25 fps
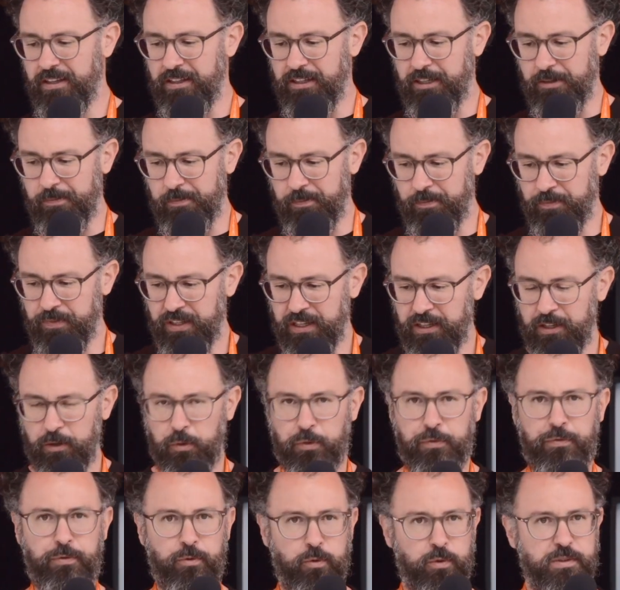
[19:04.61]
Ähm,
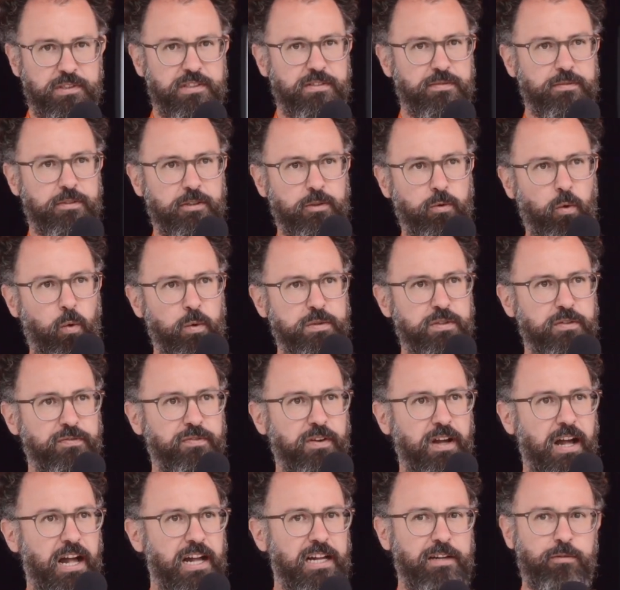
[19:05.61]
und für uns eine große
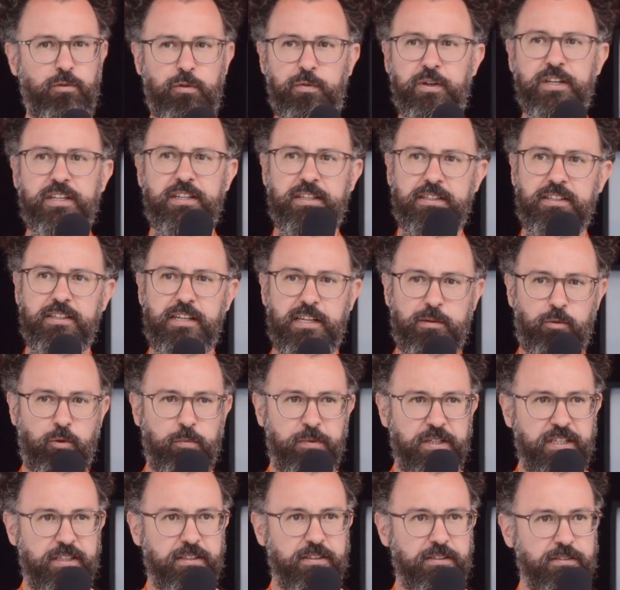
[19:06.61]
Frage, wo wir ja dann in der
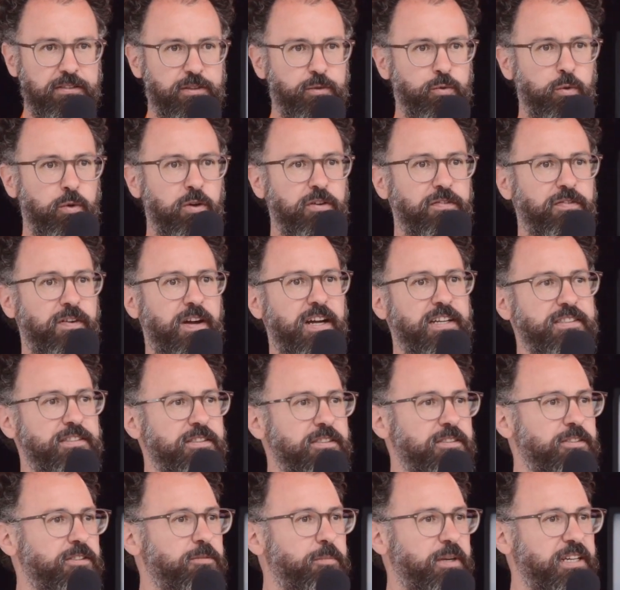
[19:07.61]

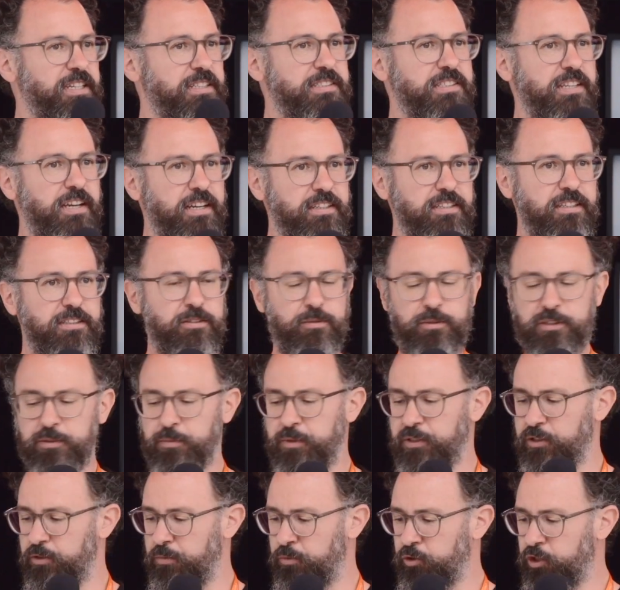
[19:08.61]
Immobiliensuchphase eine Menge Zeit hatten, uns
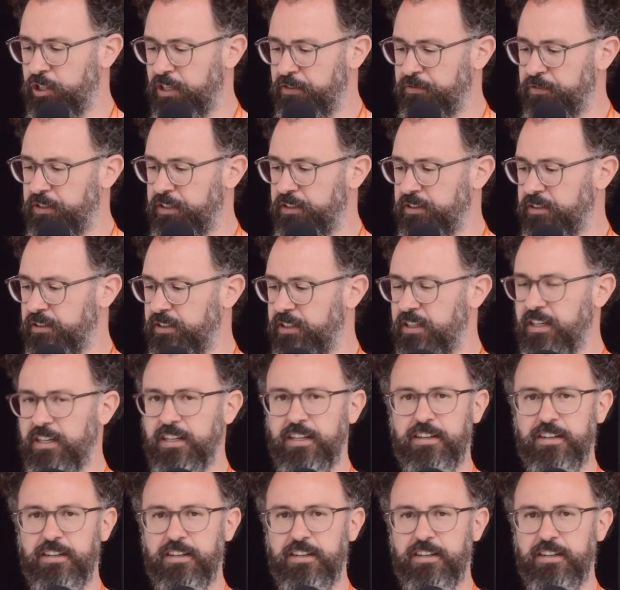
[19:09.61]
mit zu beschäftigen,